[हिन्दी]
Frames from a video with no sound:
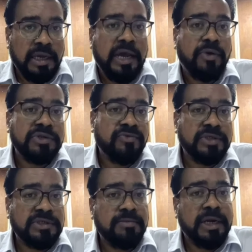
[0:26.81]
आई वॉज
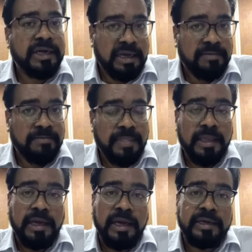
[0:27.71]
इन्वेस्टिंग माई टाइम
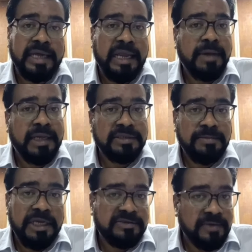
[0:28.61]
एंड टाइम हैज द
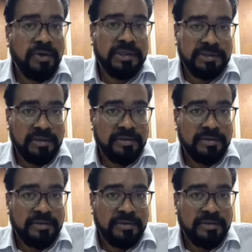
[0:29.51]
बिगेस्ट वैल्यू आई से